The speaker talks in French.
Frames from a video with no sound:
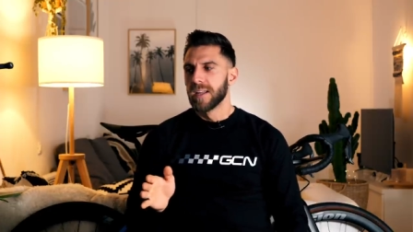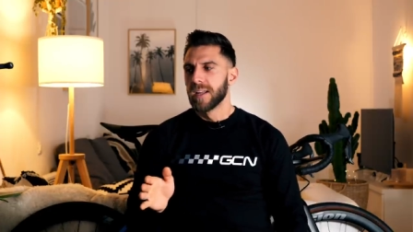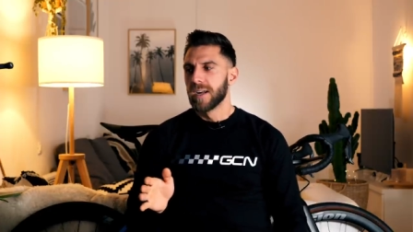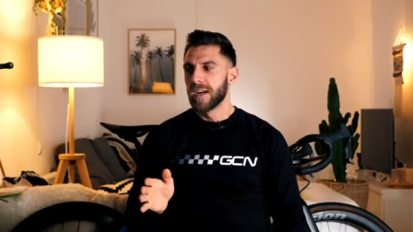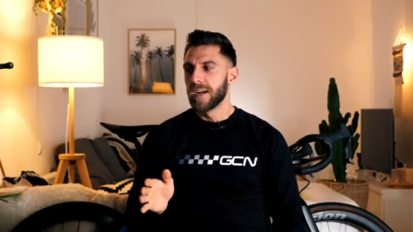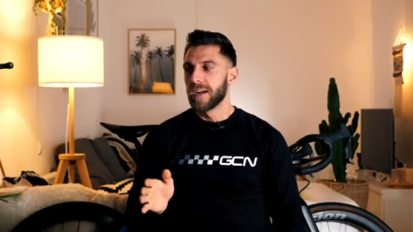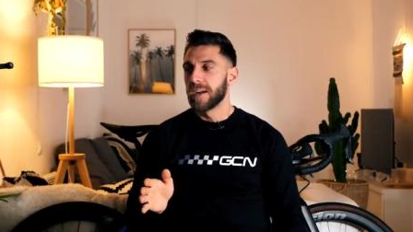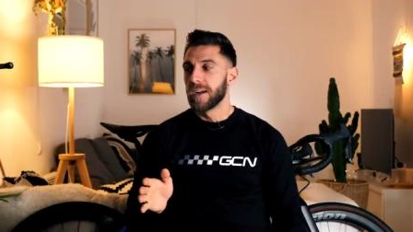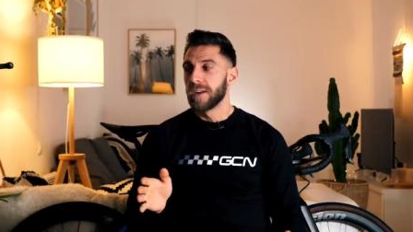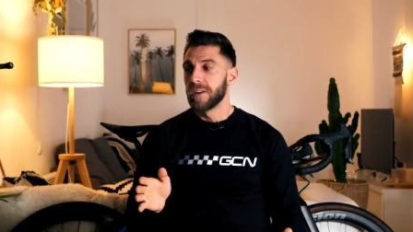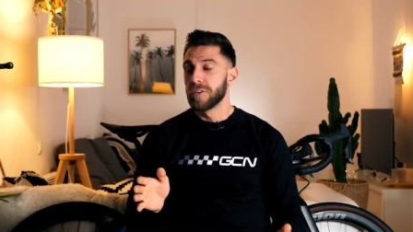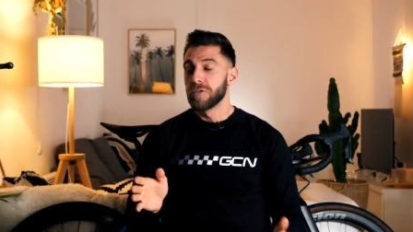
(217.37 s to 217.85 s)

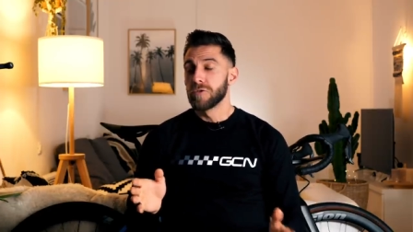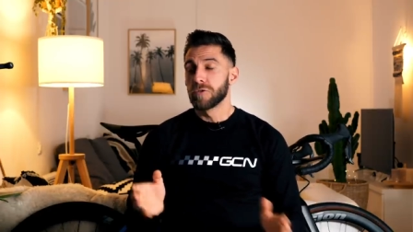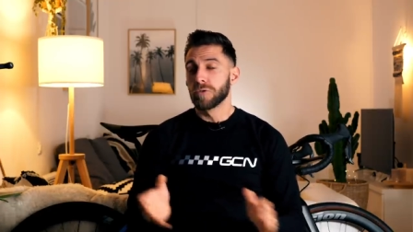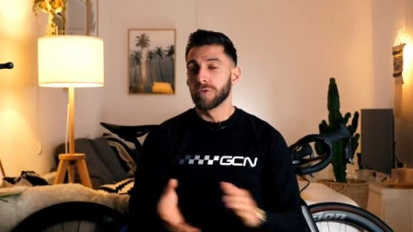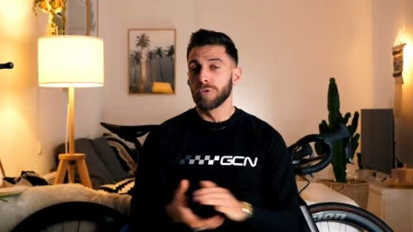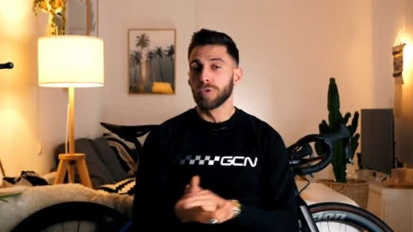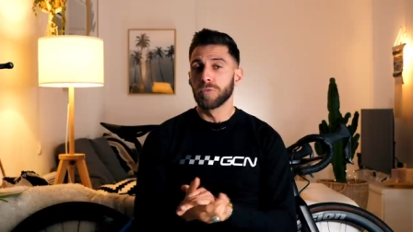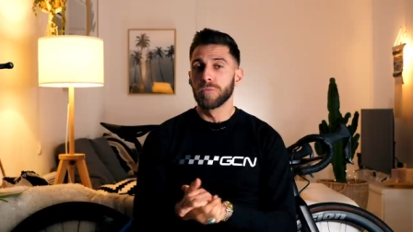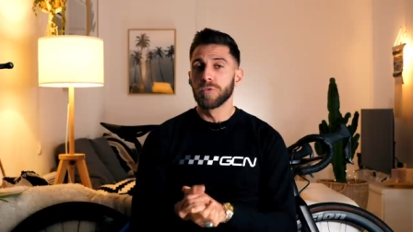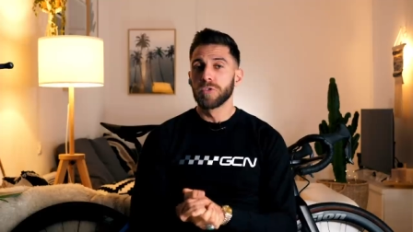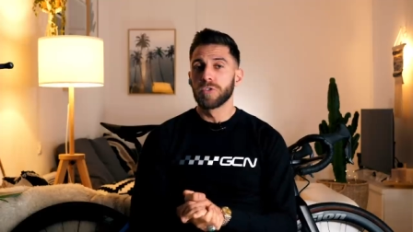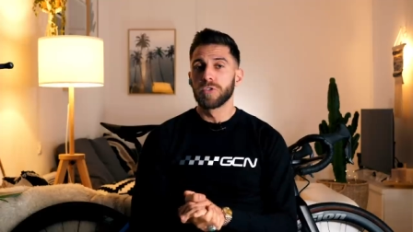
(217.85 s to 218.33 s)
Euh, du
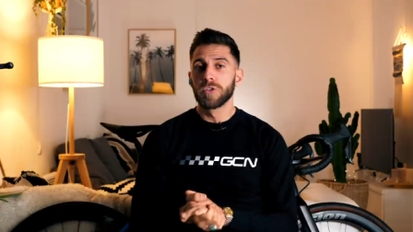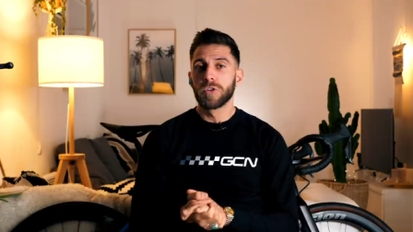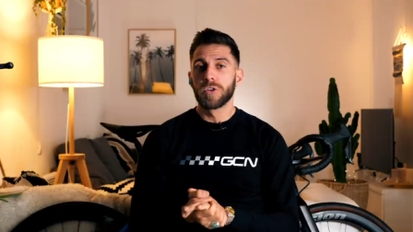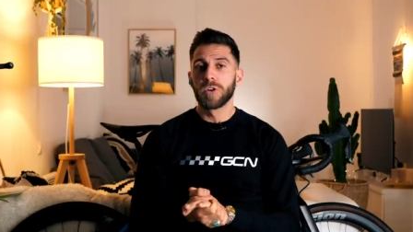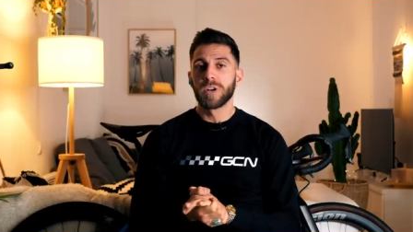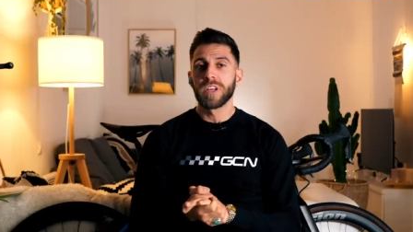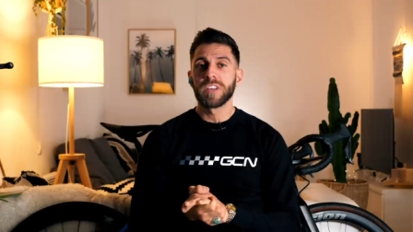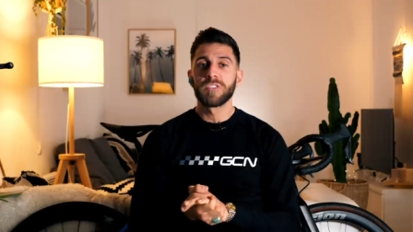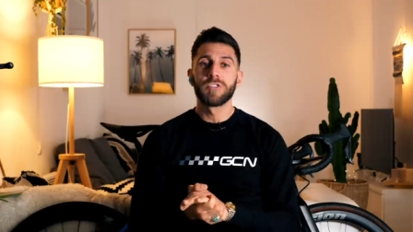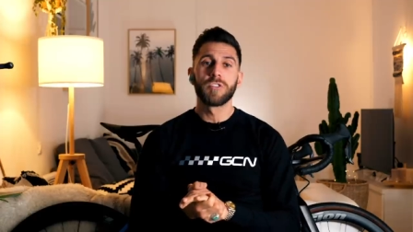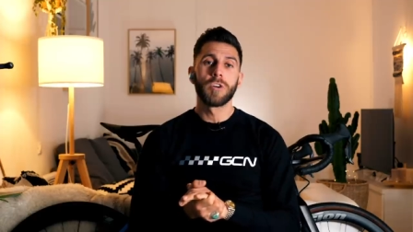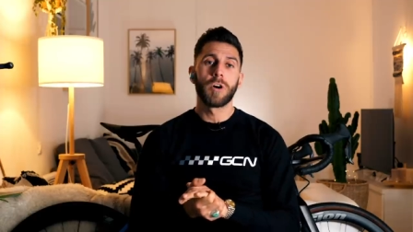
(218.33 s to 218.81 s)
coup, je me suis
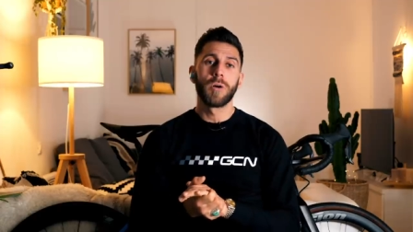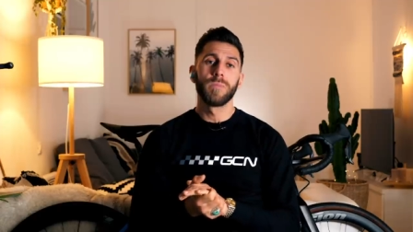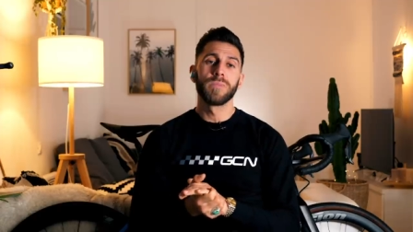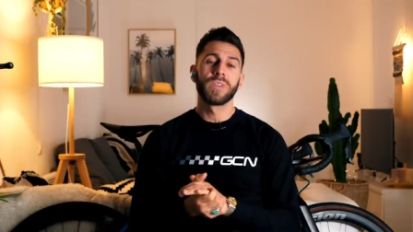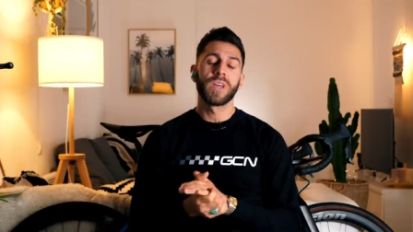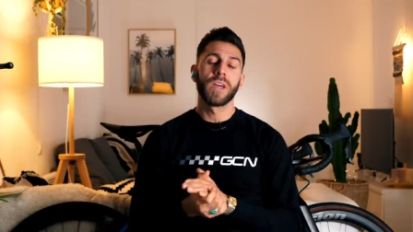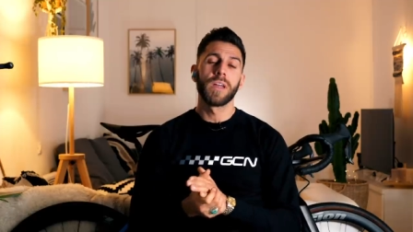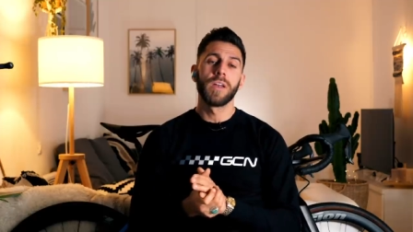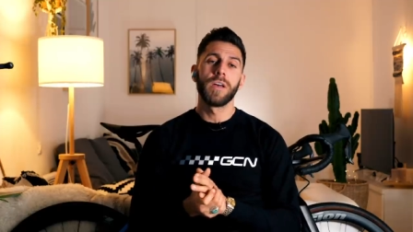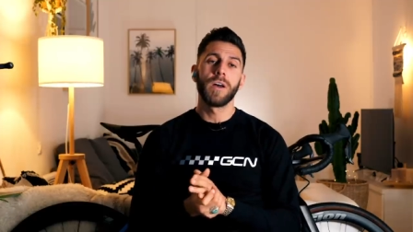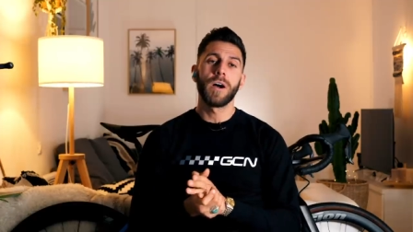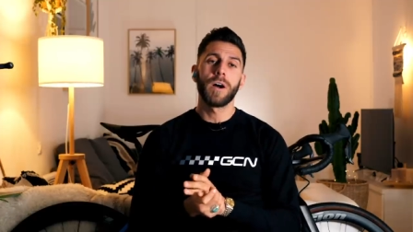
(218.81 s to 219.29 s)
collé sur
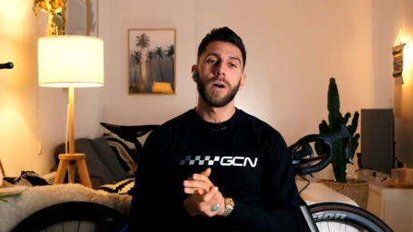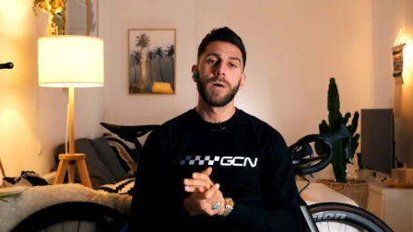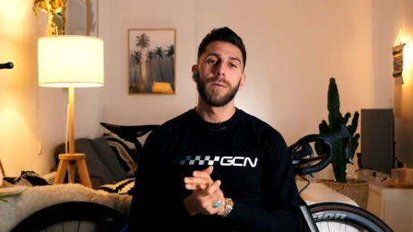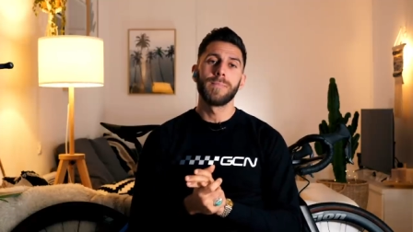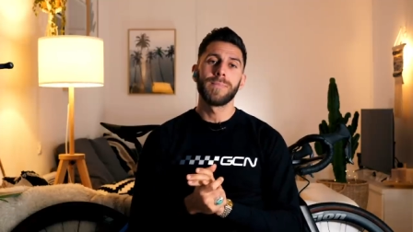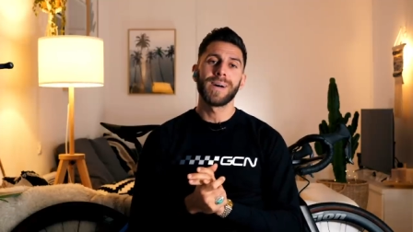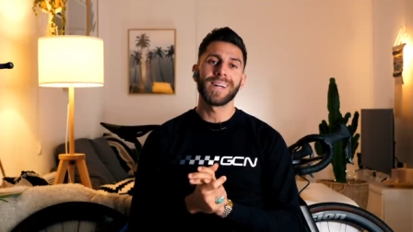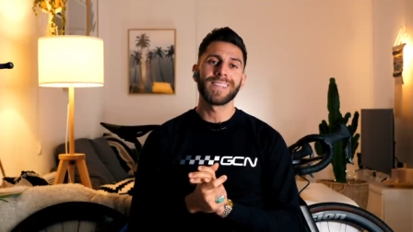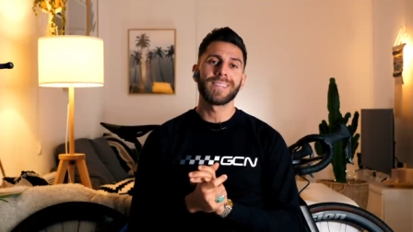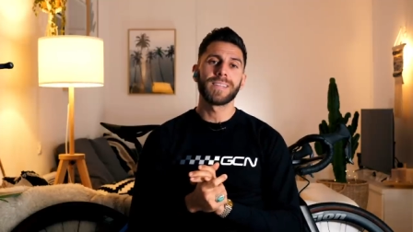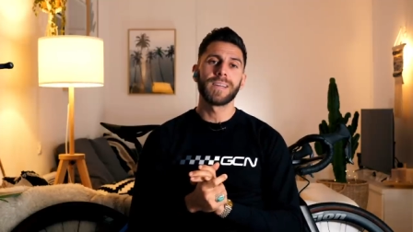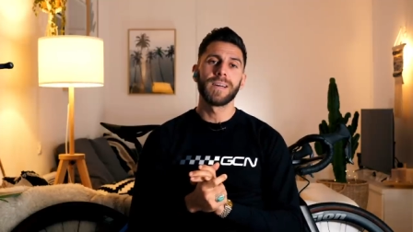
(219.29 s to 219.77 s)
Home Trainer
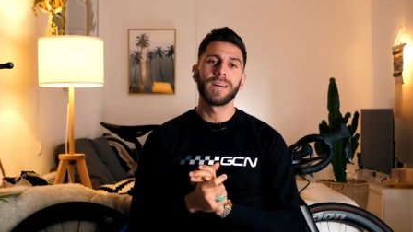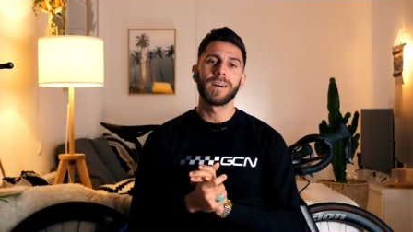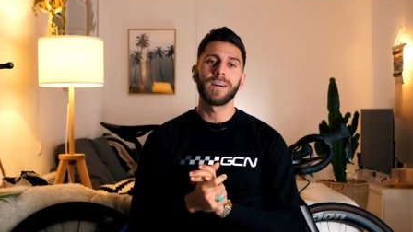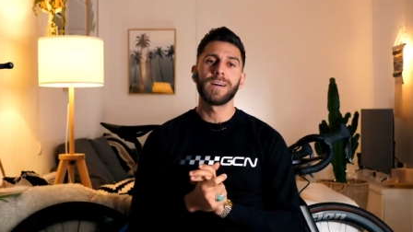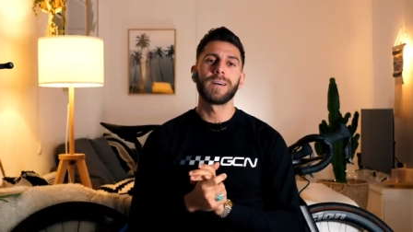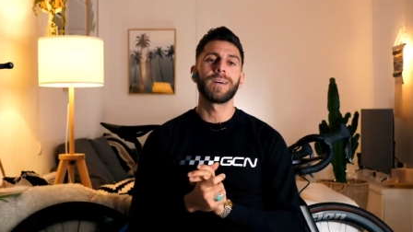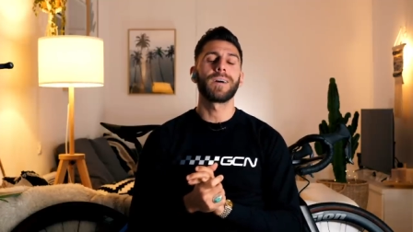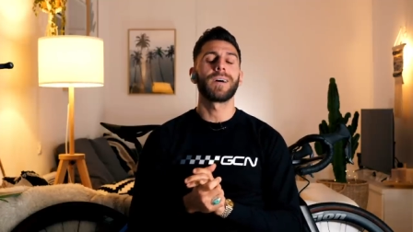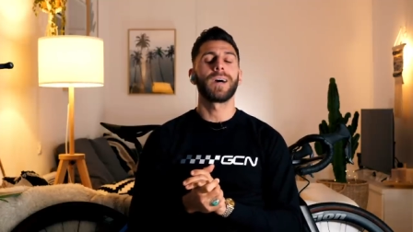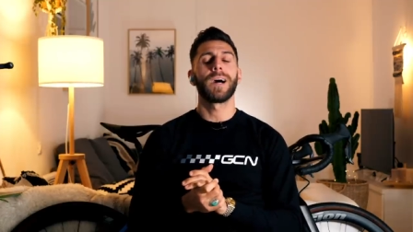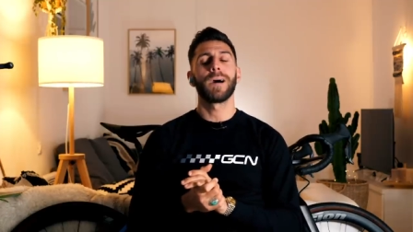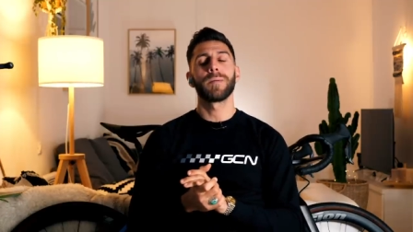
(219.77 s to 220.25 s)

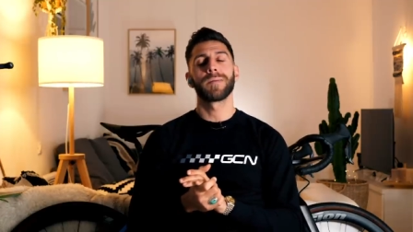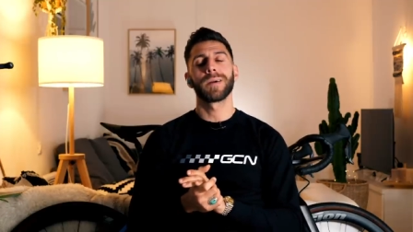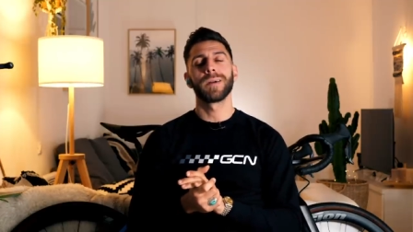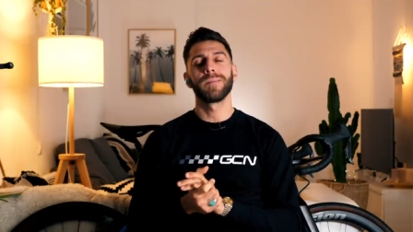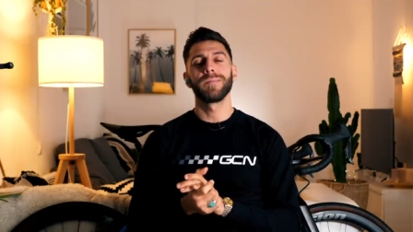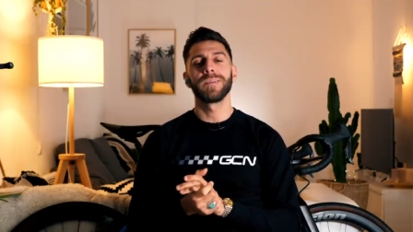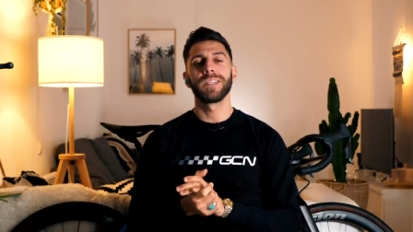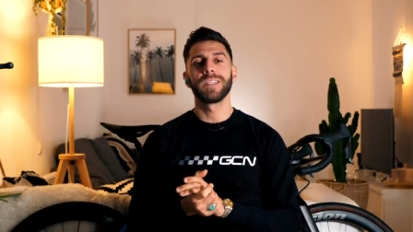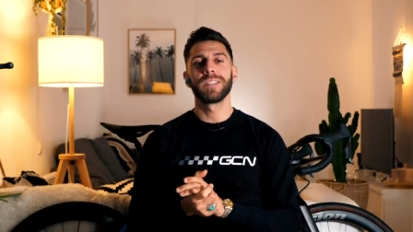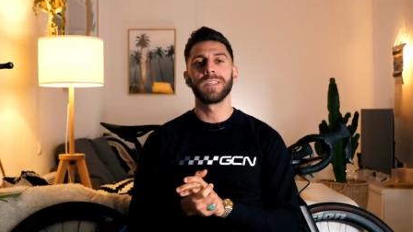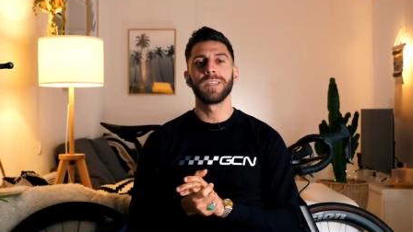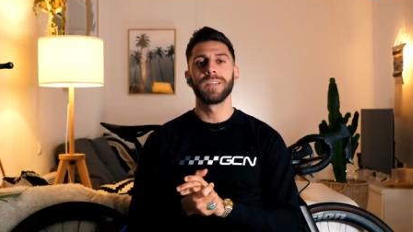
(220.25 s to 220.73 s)
matin,
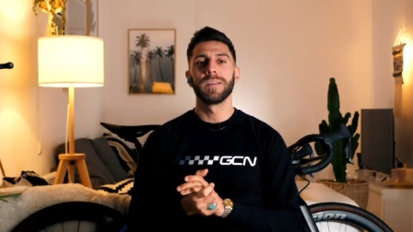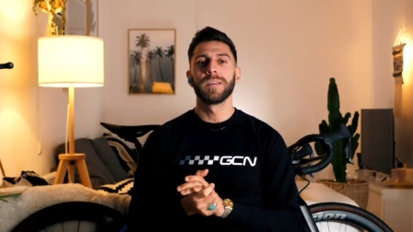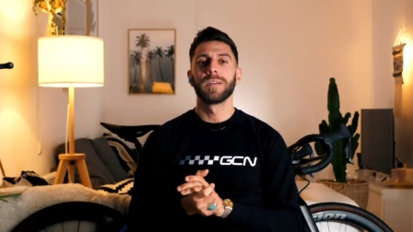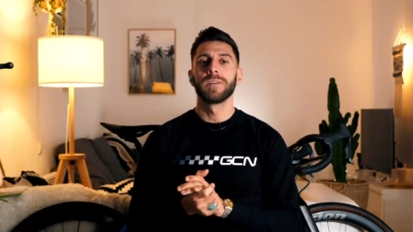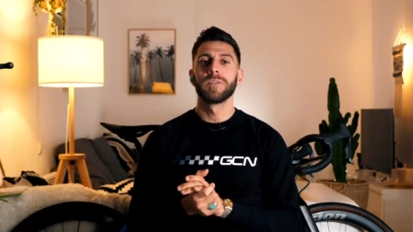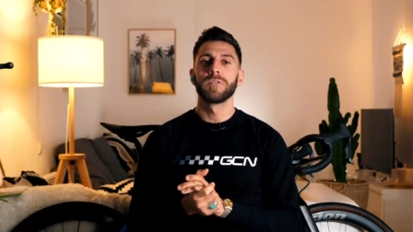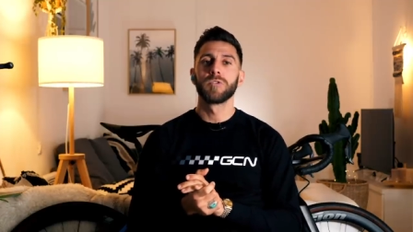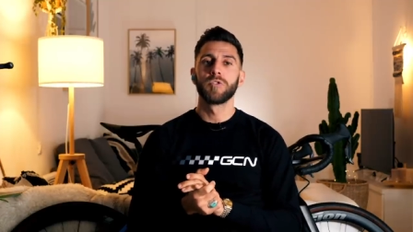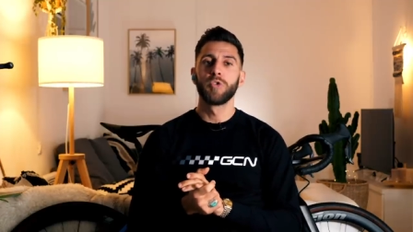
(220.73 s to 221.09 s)
après-midi,